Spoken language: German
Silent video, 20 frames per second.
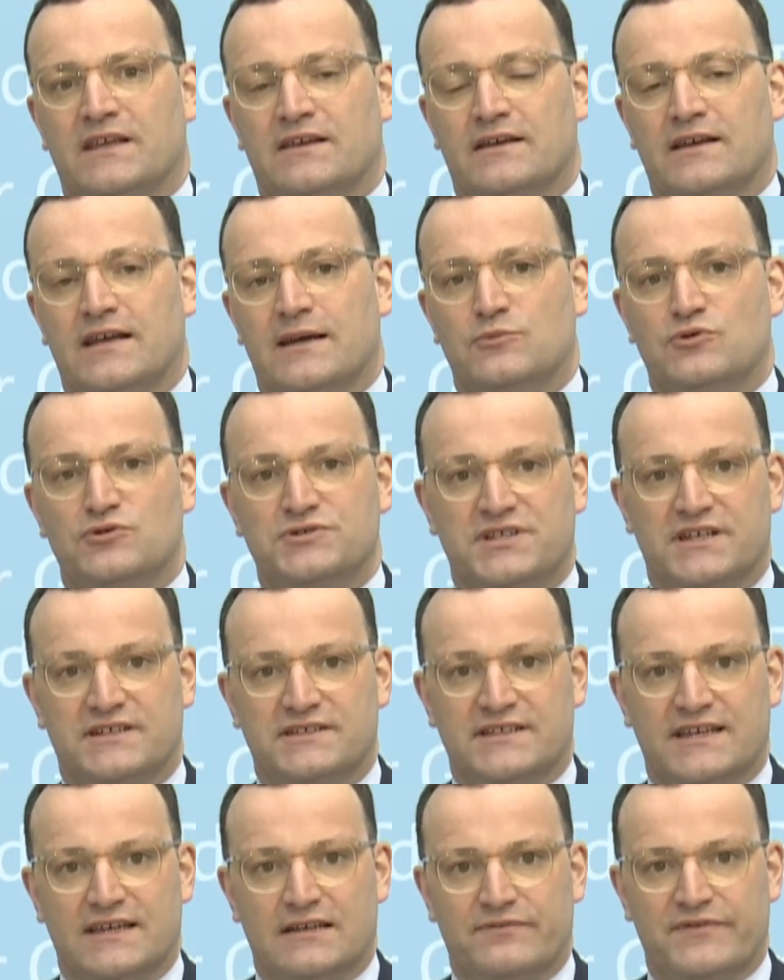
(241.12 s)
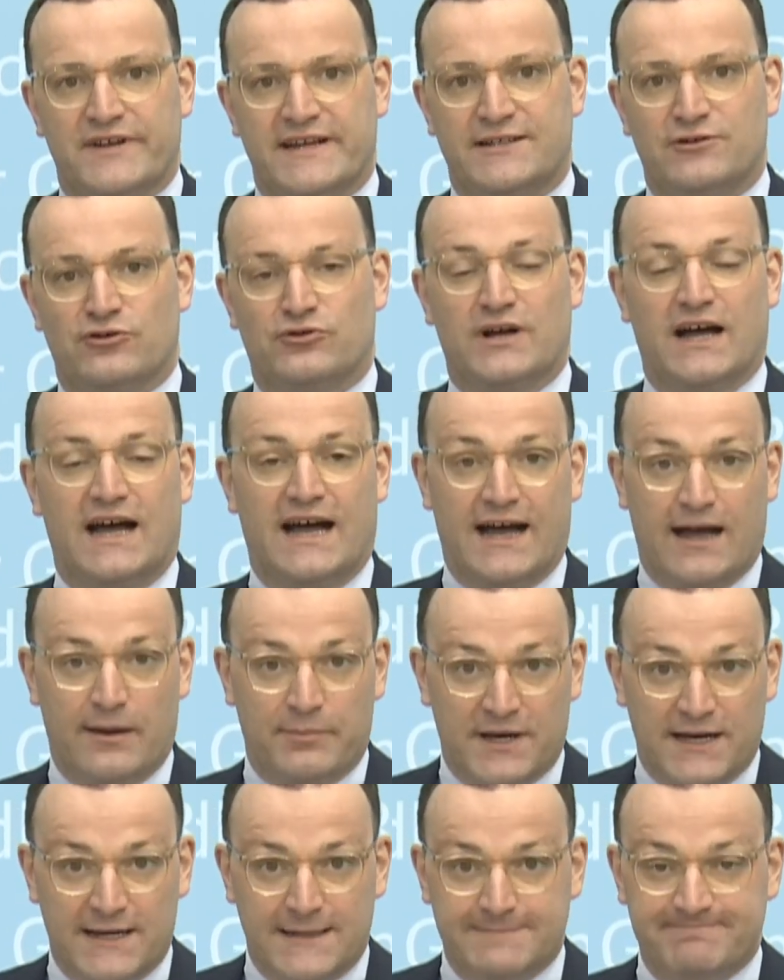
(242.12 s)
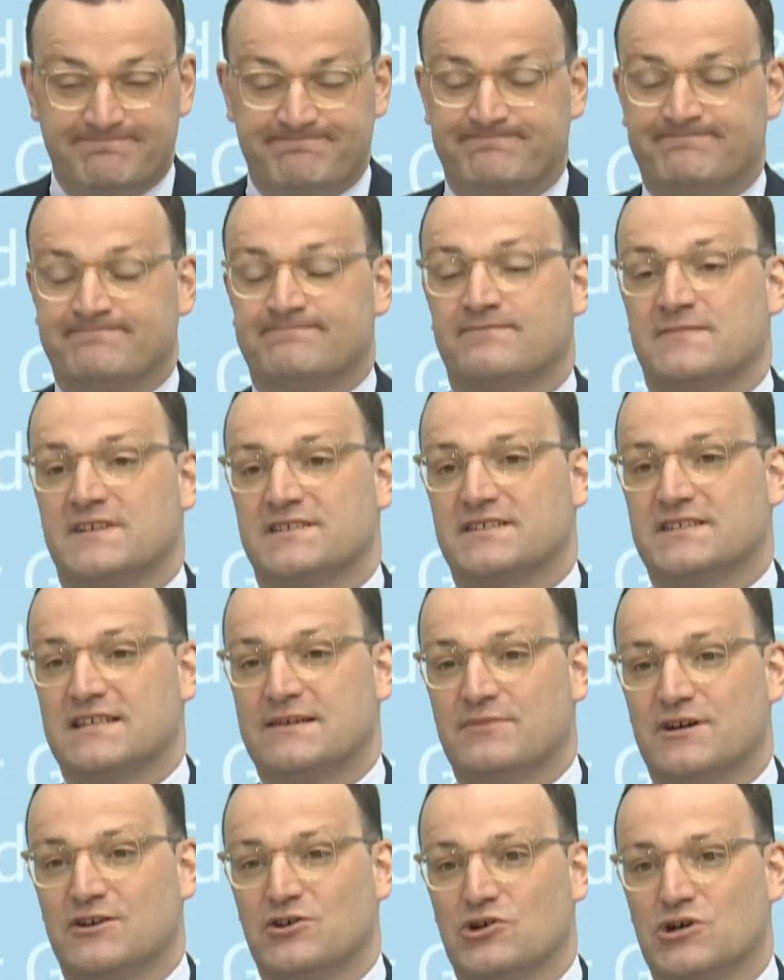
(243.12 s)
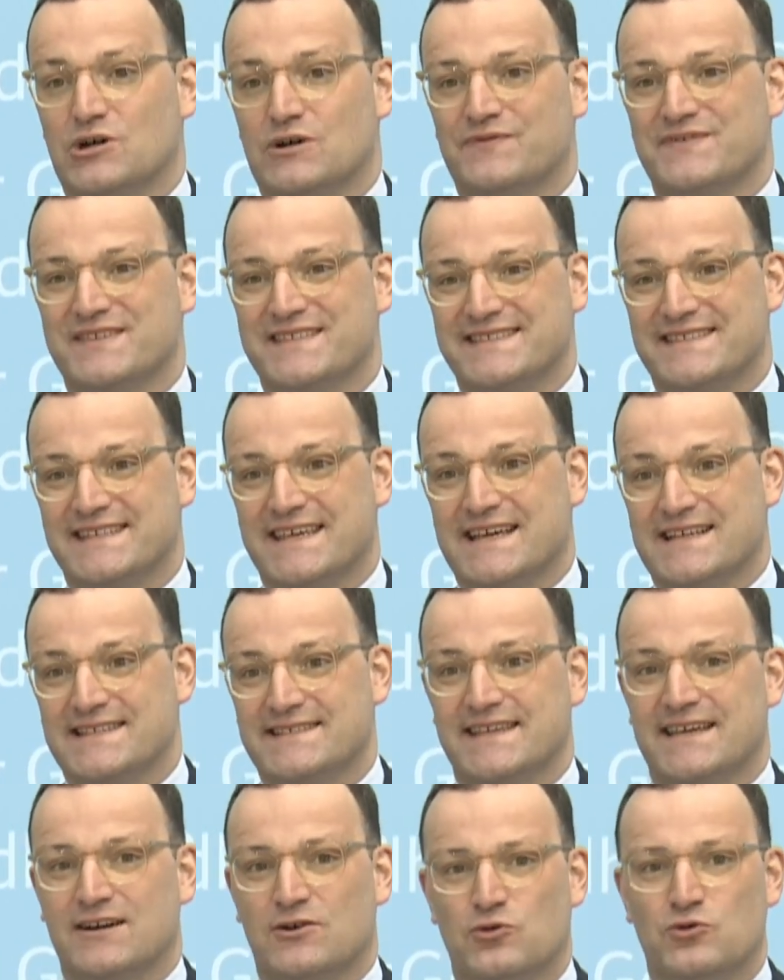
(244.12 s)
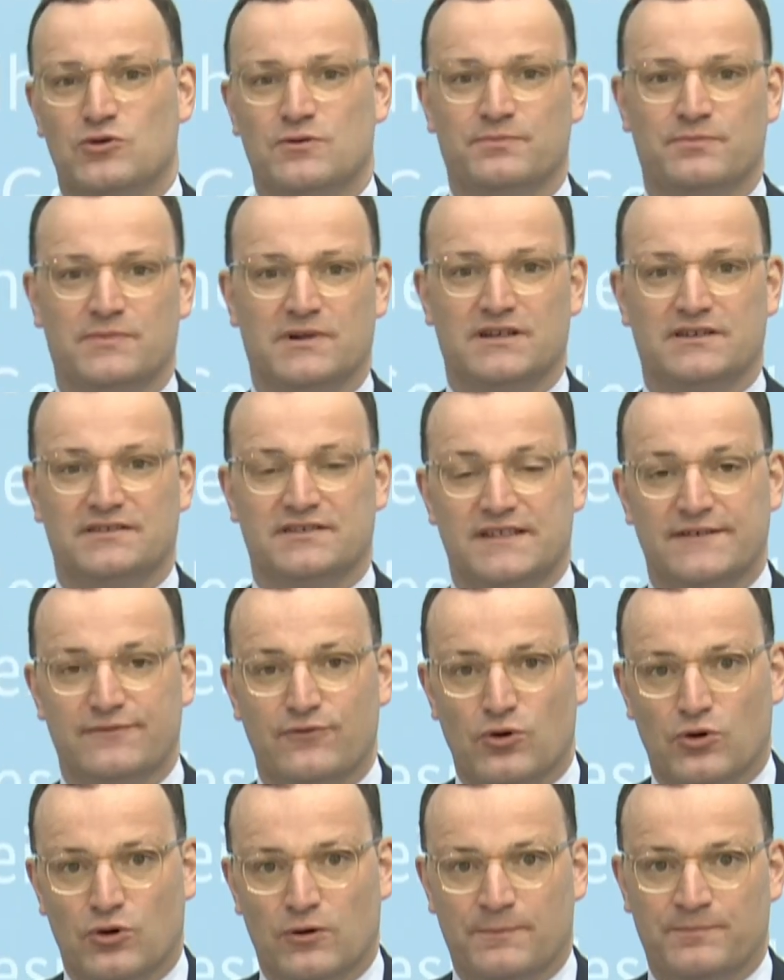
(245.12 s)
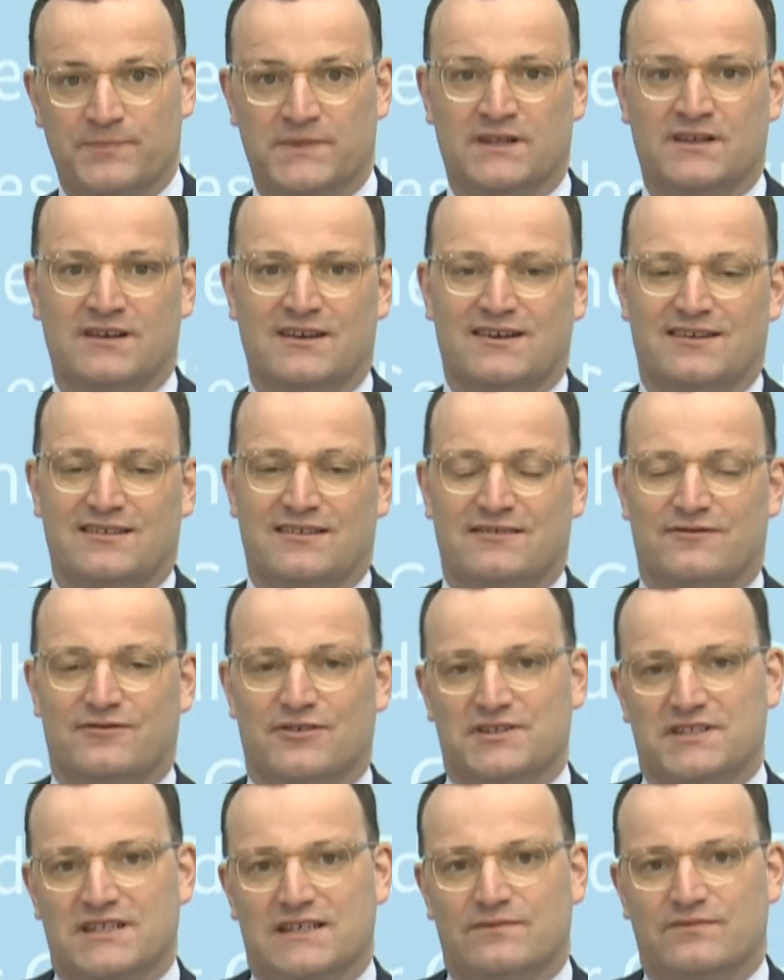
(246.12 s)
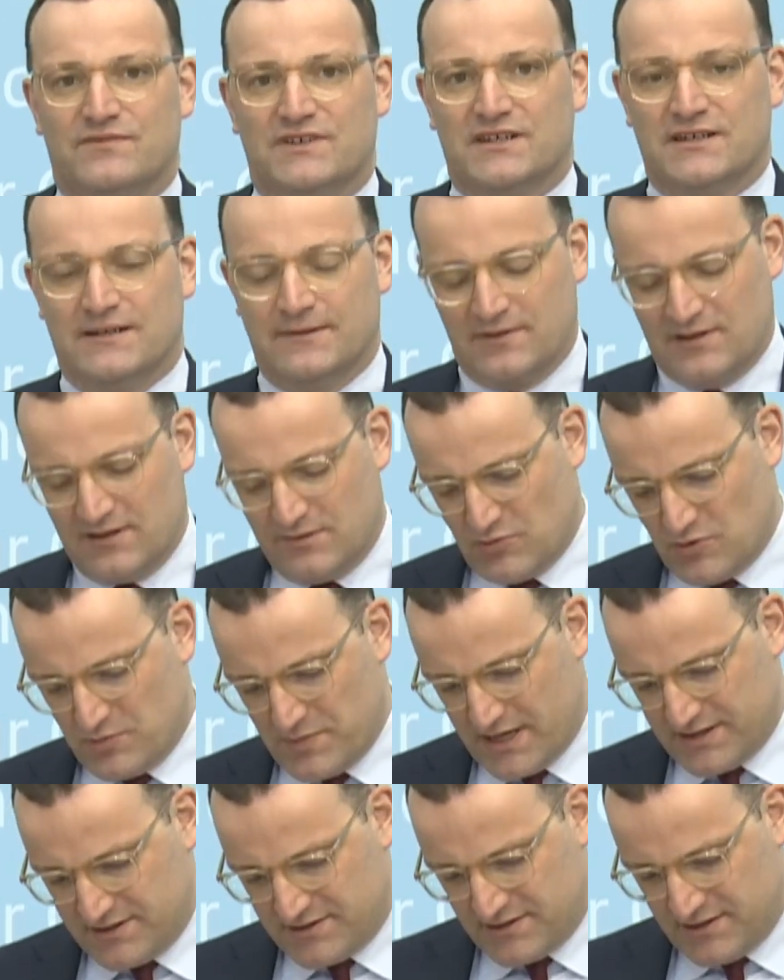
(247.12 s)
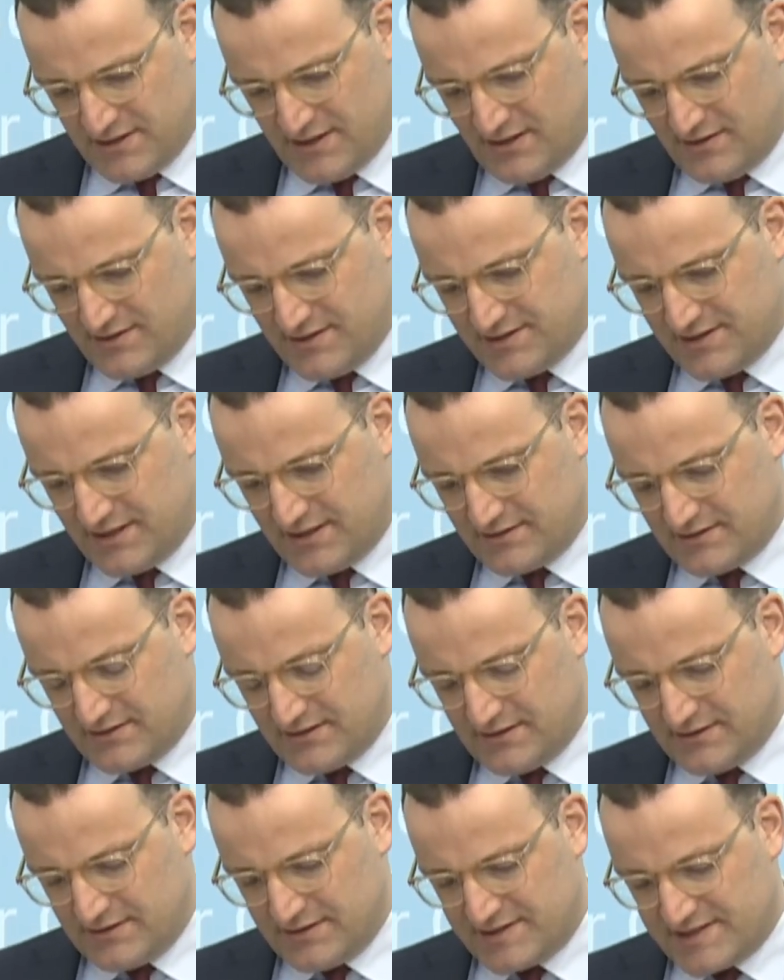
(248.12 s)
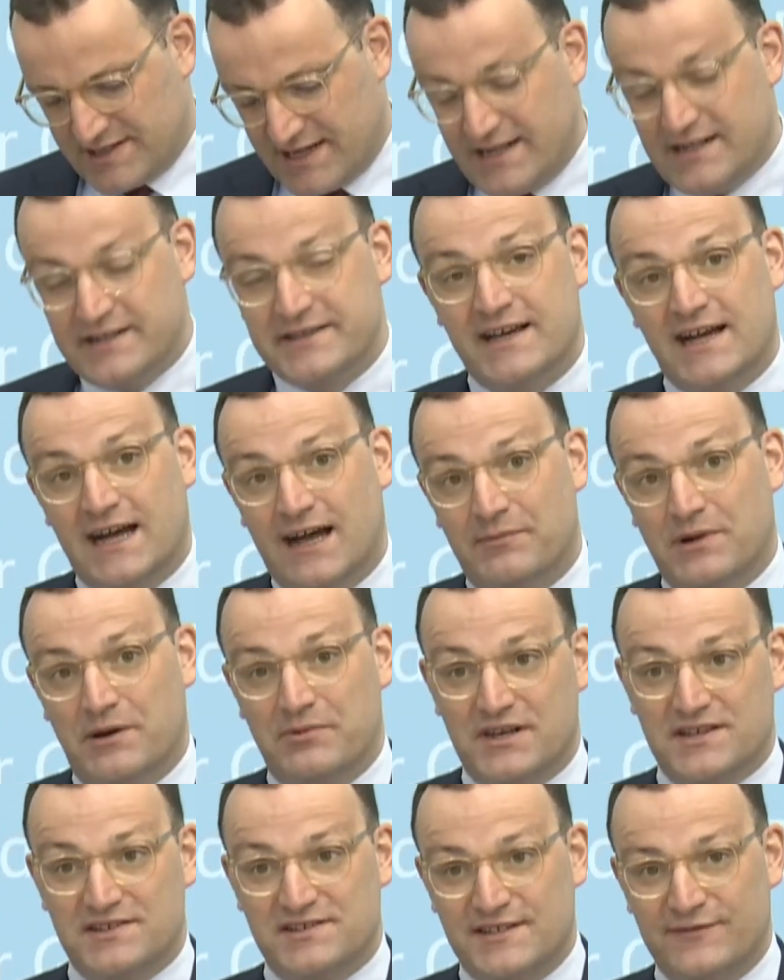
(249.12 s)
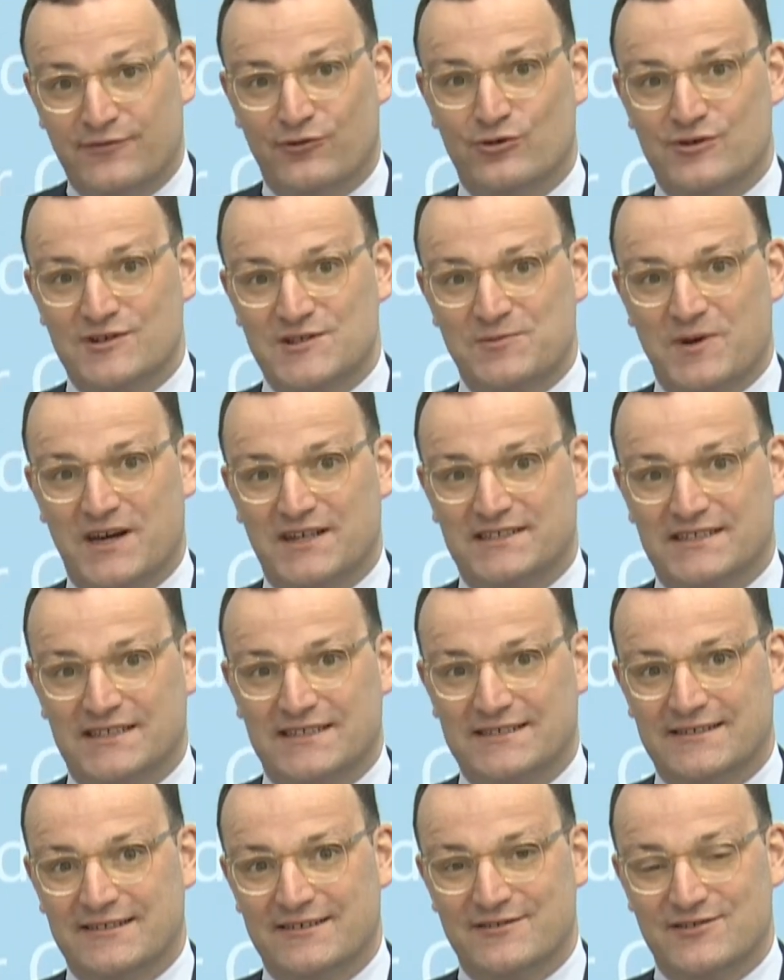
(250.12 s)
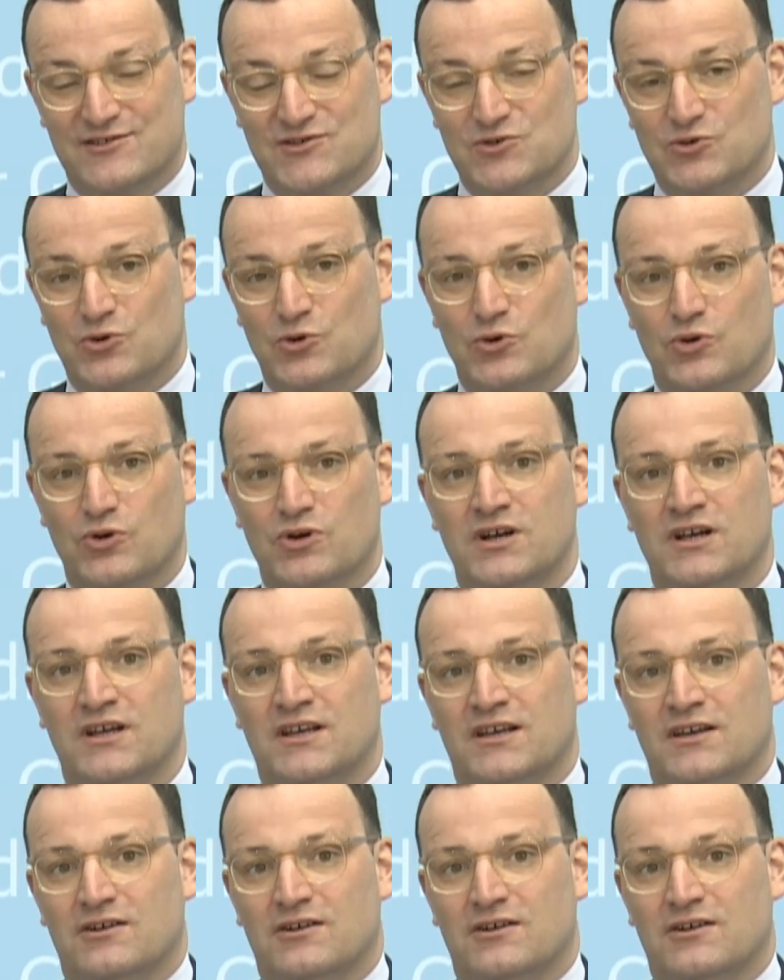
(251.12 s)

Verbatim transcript: äh, ermutigende Entwicklung. Aber wir sind immer noch auf sehr, sehr hohem Niveau von dem wir im Moment die sinkenden Zahlen haben, aber das Niveau ist weiterhin äh, zu hoch.